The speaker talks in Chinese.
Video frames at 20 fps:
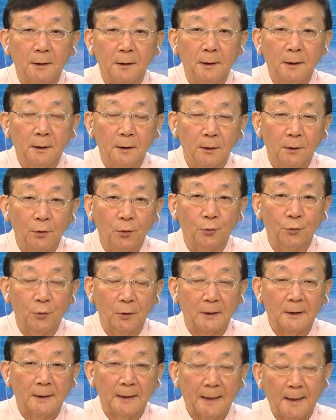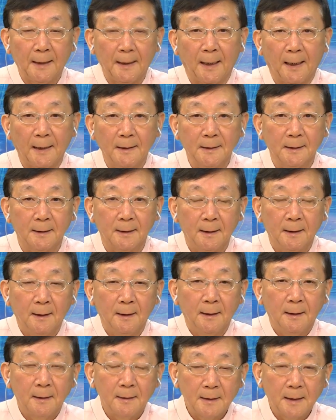一个六岁的男孩子
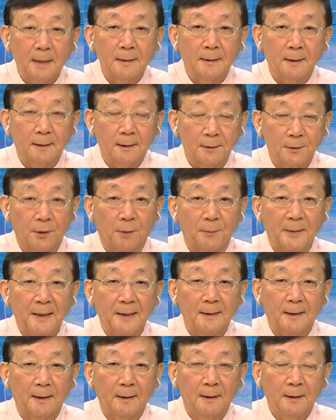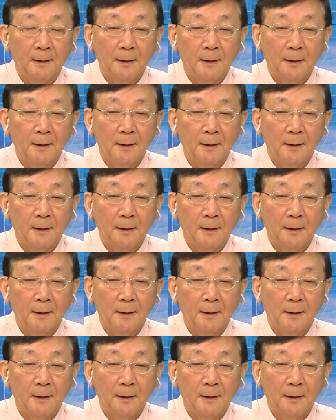站在那儿小便呢，